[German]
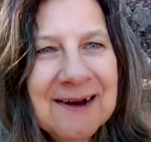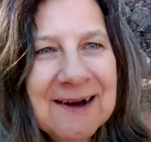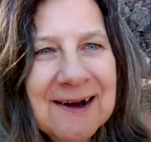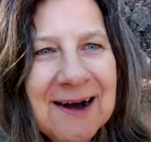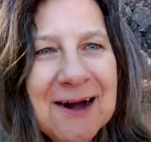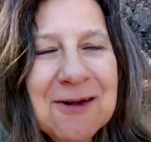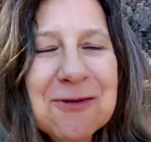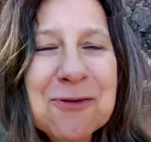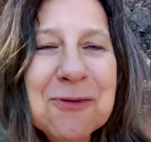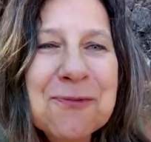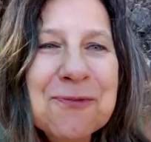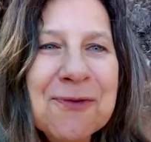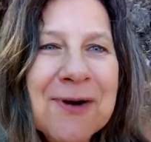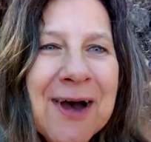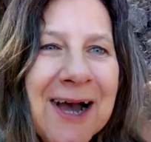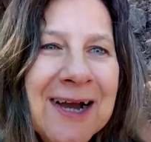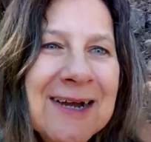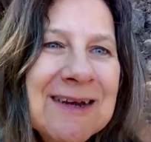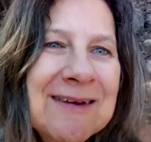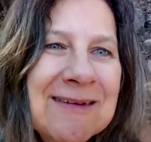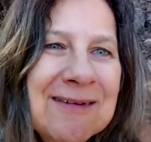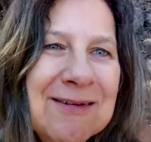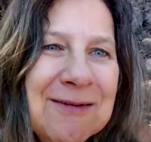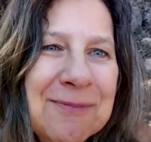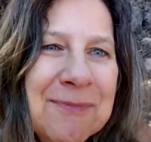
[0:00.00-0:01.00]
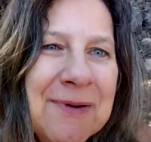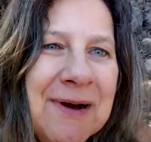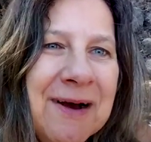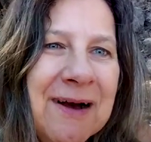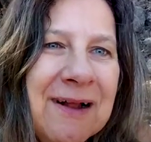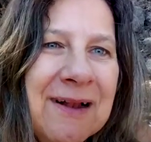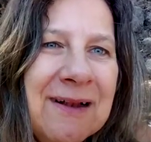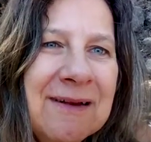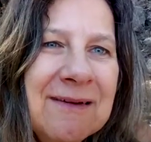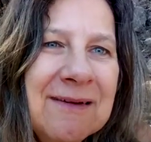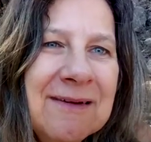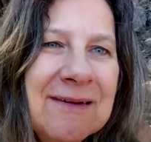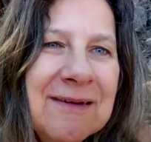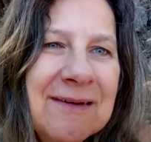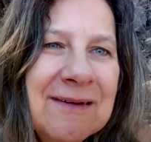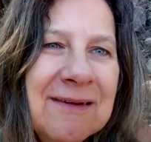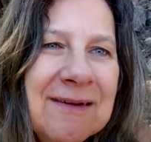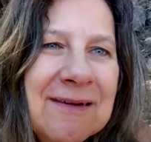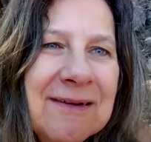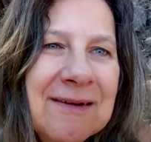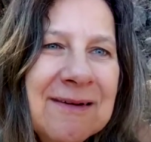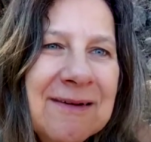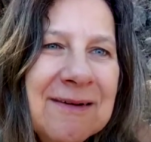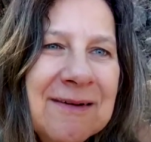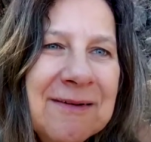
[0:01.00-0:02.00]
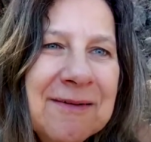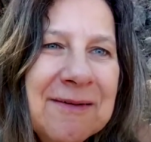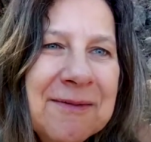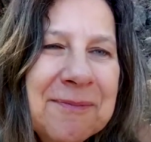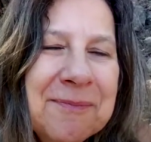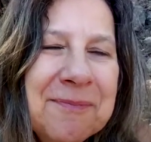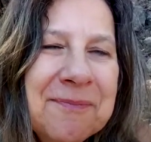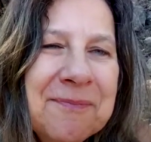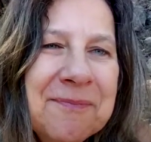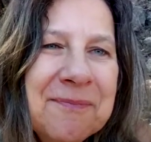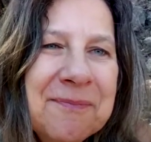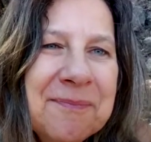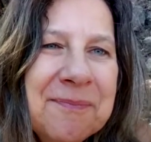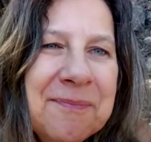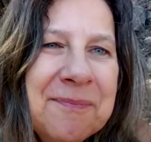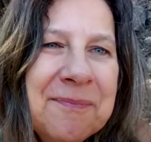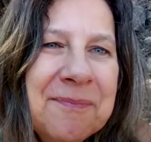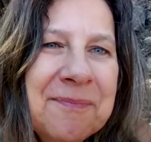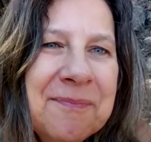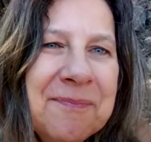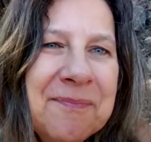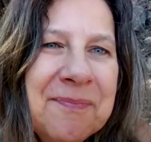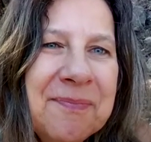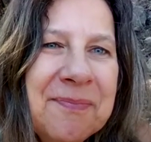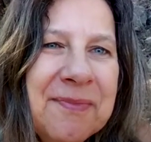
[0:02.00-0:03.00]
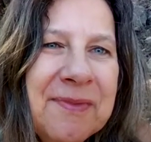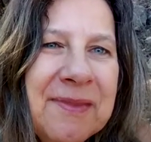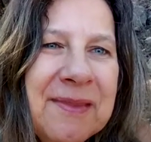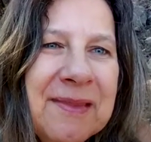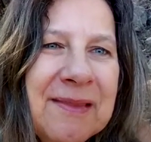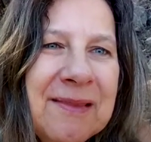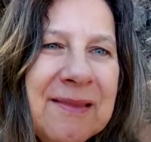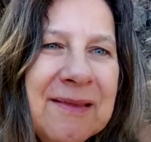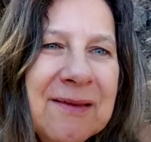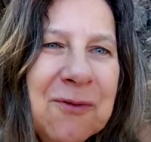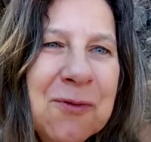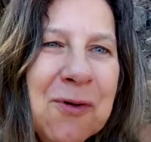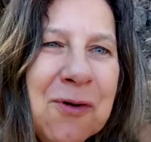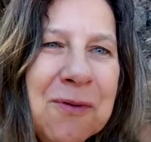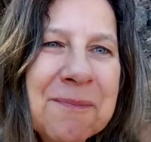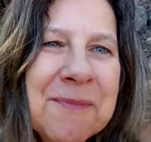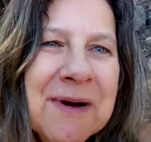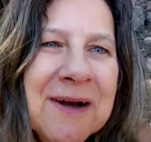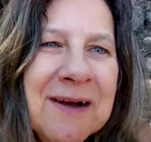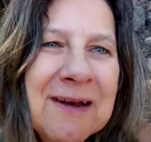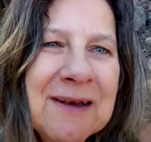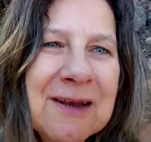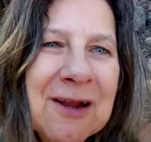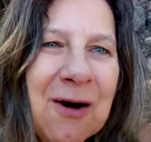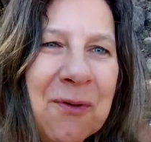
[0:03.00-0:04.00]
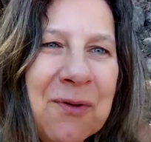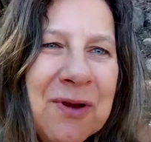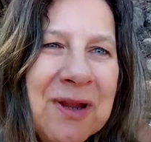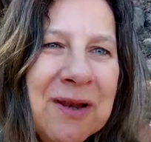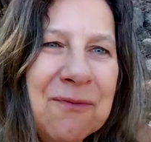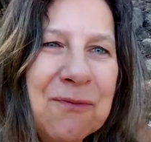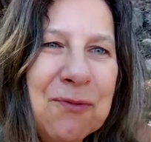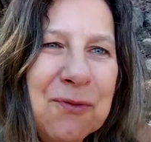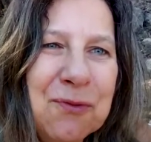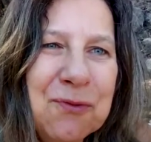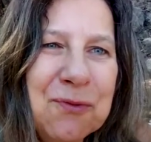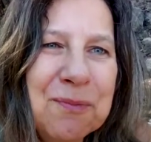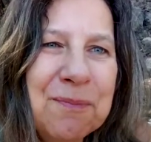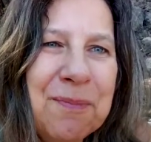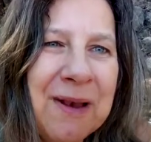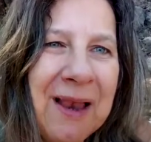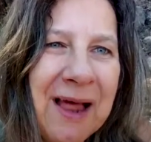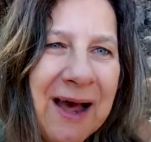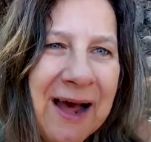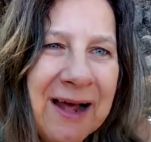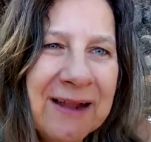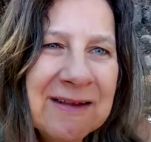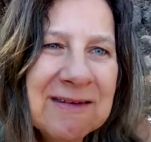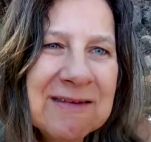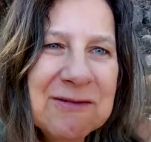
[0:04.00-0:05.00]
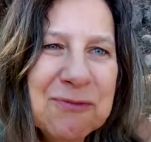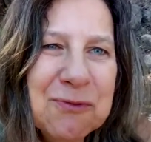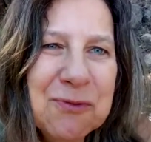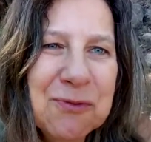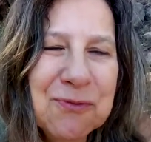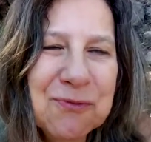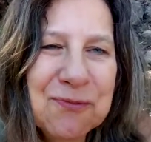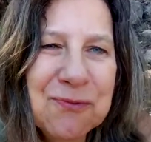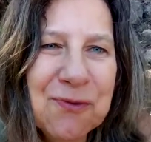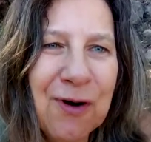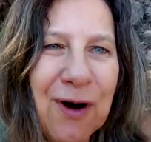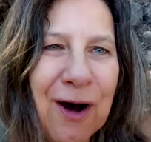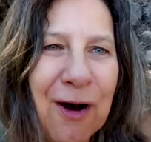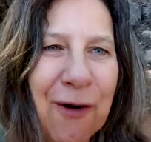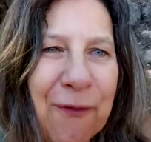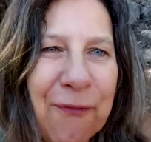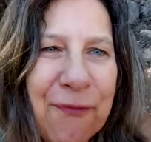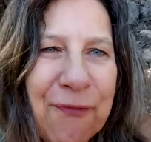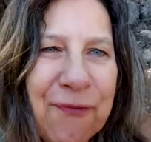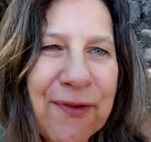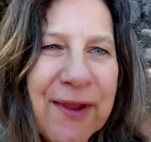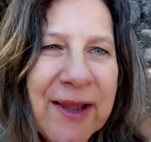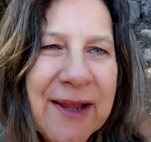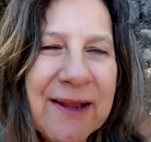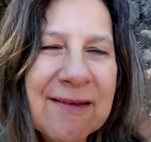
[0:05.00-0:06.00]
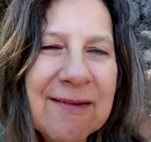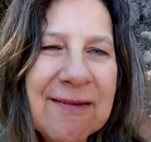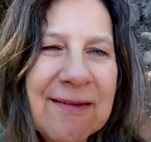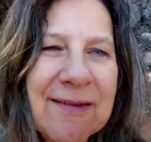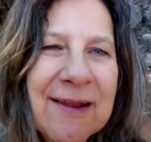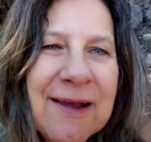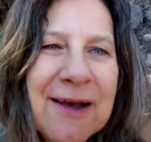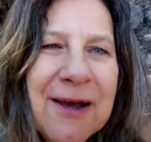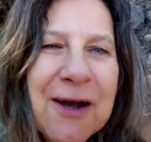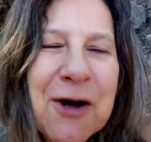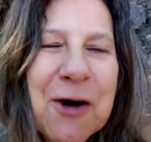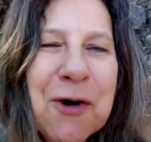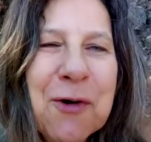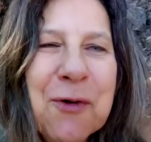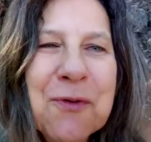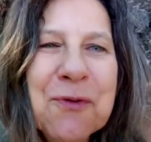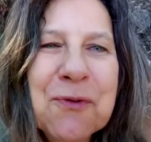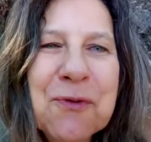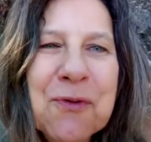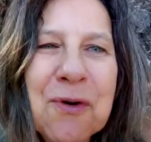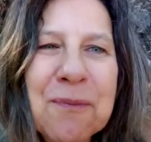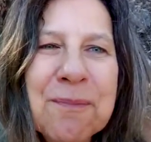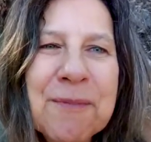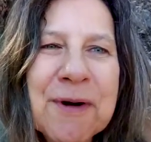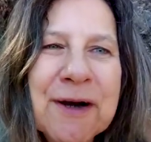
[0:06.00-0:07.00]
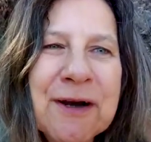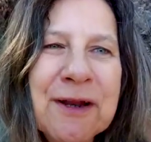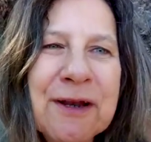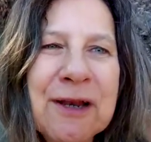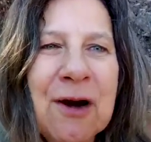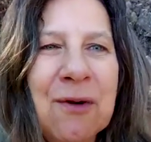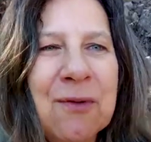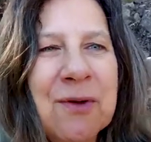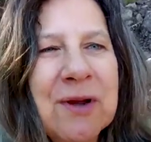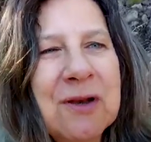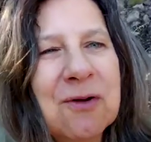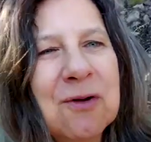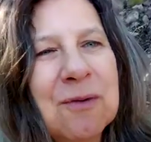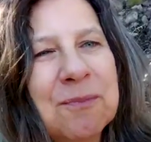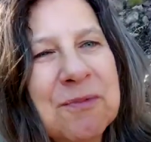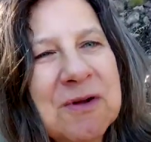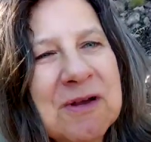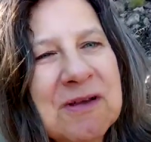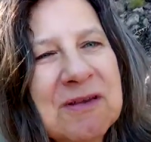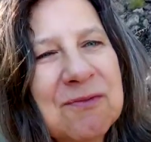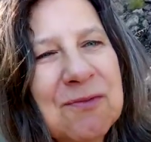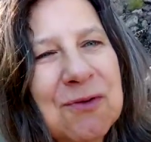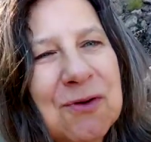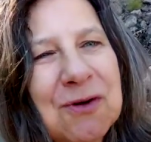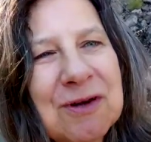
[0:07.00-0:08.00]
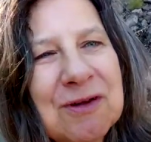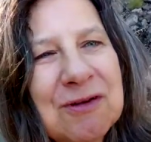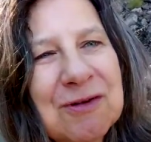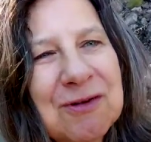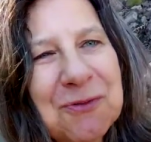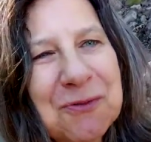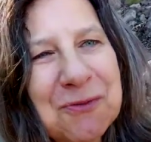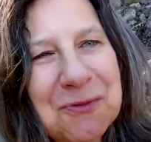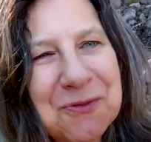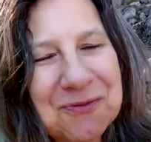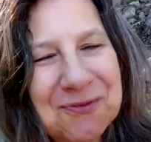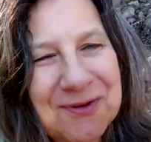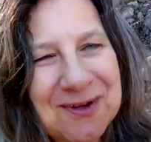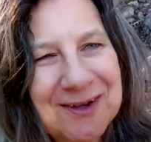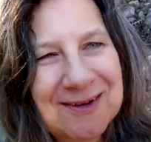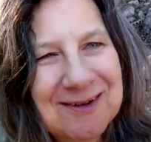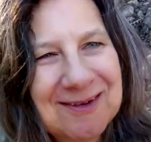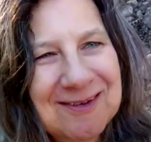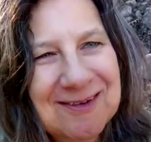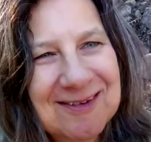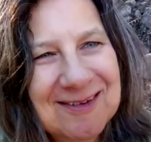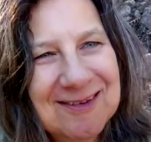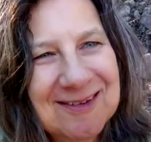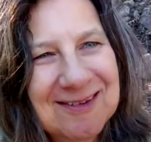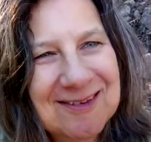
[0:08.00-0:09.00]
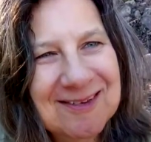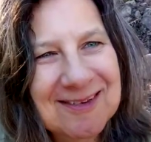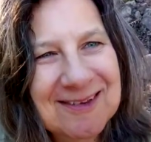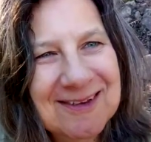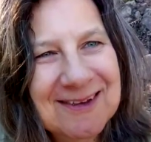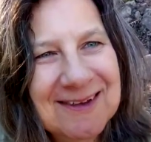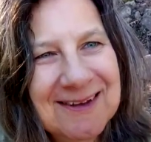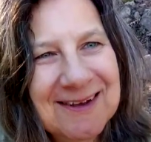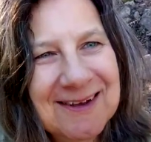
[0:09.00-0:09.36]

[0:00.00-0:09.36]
Also frag dich mal, äh, guck mal genau hin, wo du planst, wo du vorausdenkst und guck mal genau hin, ob das wirklich notwendig ist.